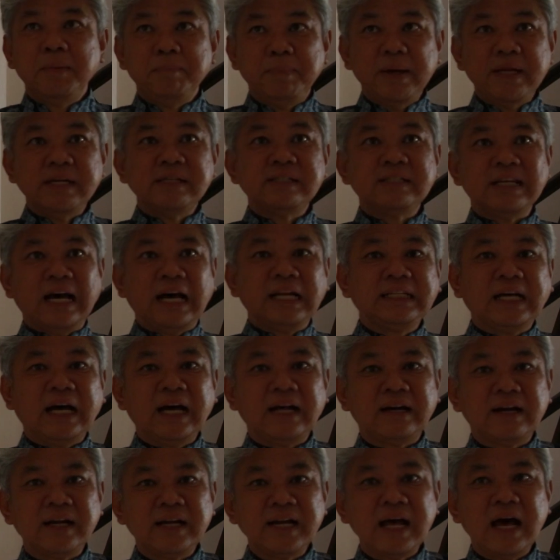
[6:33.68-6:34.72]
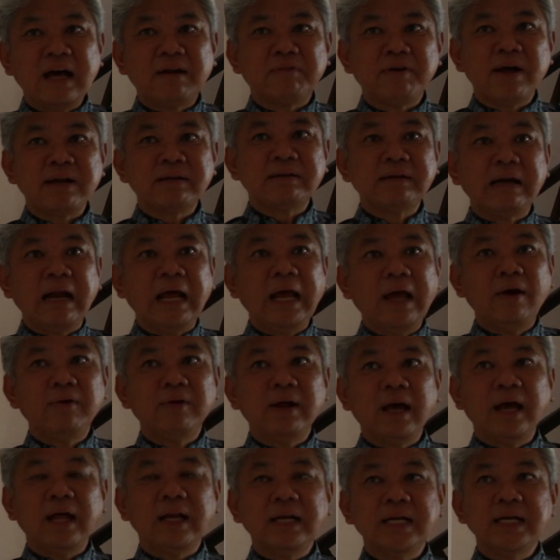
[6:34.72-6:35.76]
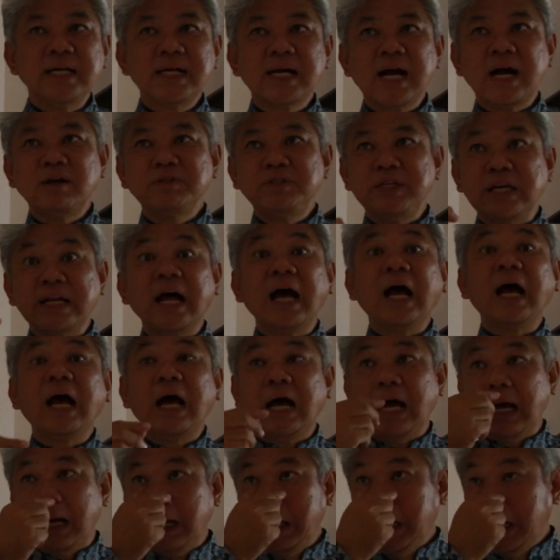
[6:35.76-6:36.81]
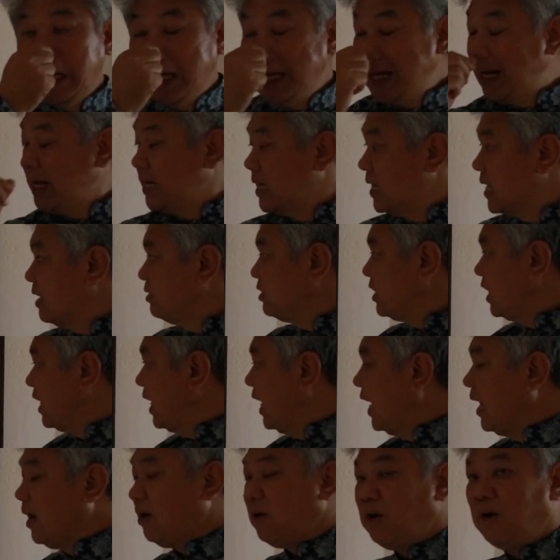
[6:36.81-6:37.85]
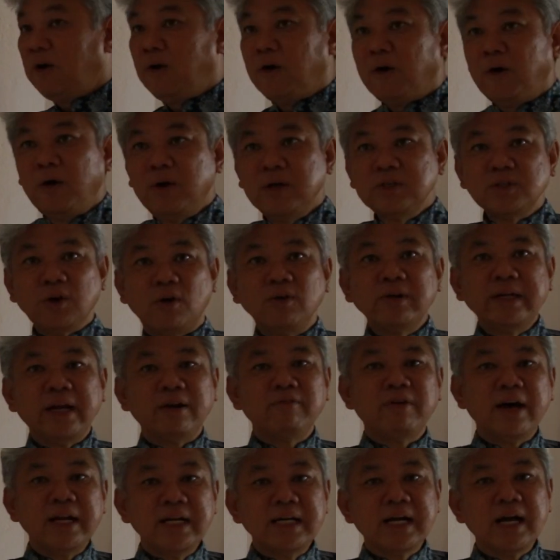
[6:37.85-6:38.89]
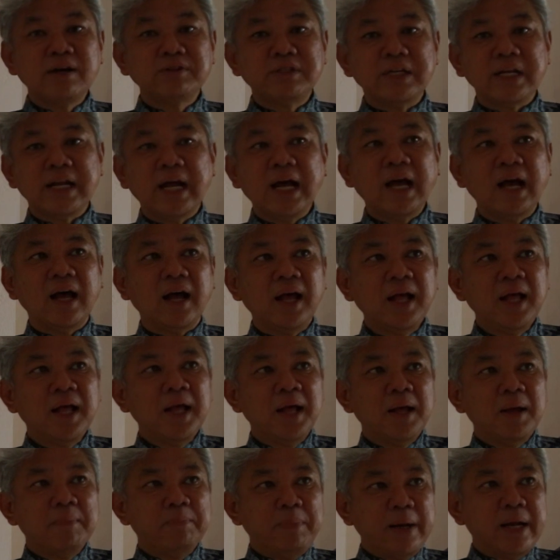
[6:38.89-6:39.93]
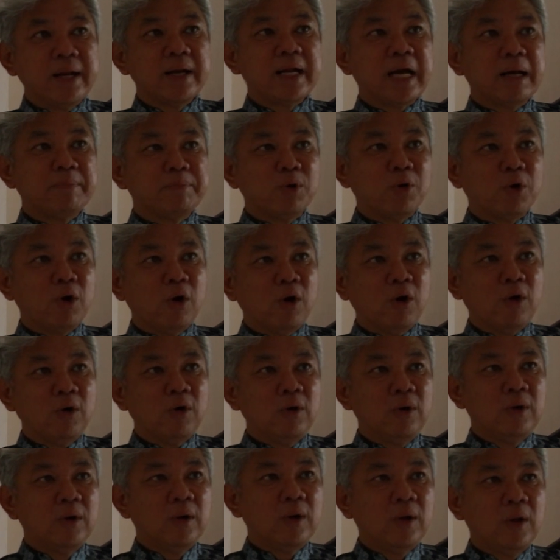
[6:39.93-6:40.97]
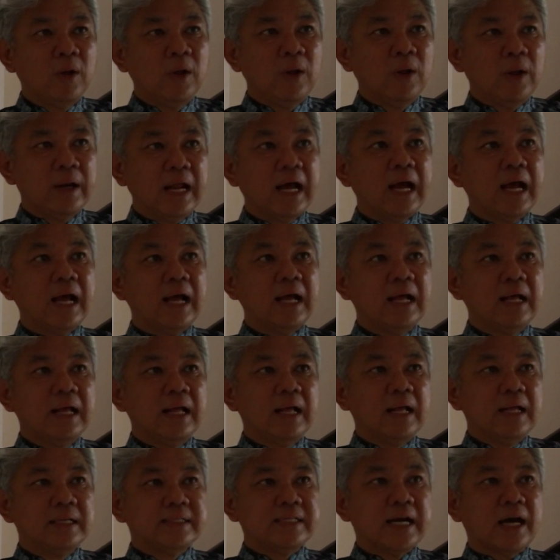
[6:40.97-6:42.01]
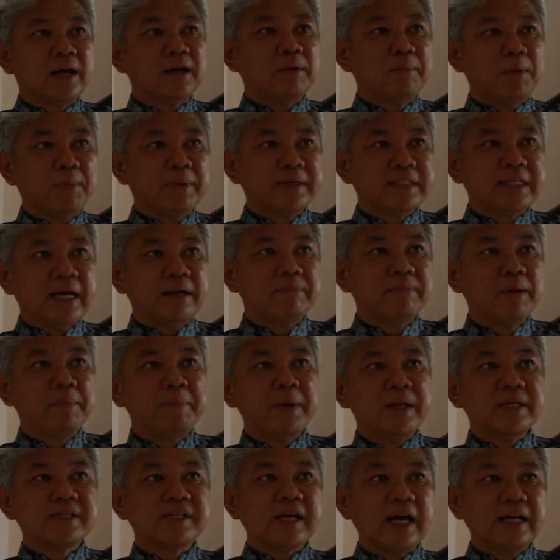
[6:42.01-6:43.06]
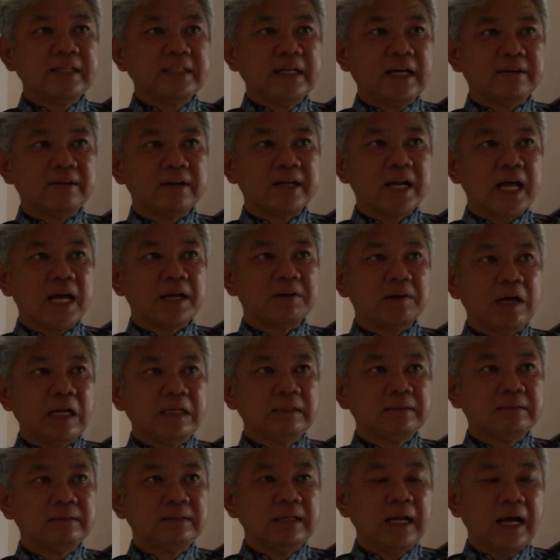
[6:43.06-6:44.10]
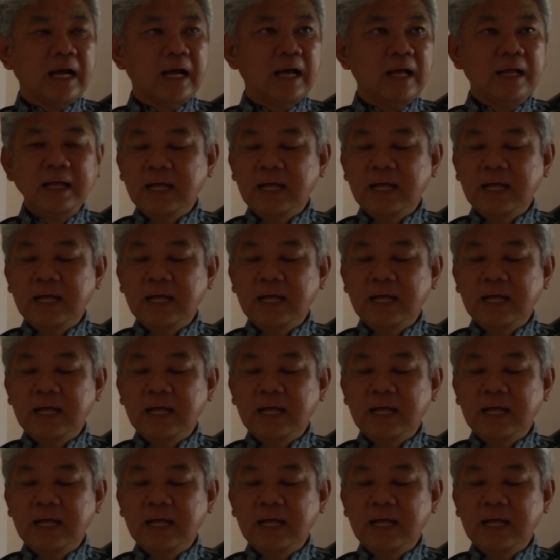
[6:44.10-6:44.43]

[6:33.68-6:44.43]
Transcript: เป็นสาธารณรัฐแล้วนะฮะ1975 1975 ก็2ธันวา1975 เปลี่ยนการปกครองนะฮะจากระบอบกษัตริย์มาเป็นสาธารณรัฐนะฮะ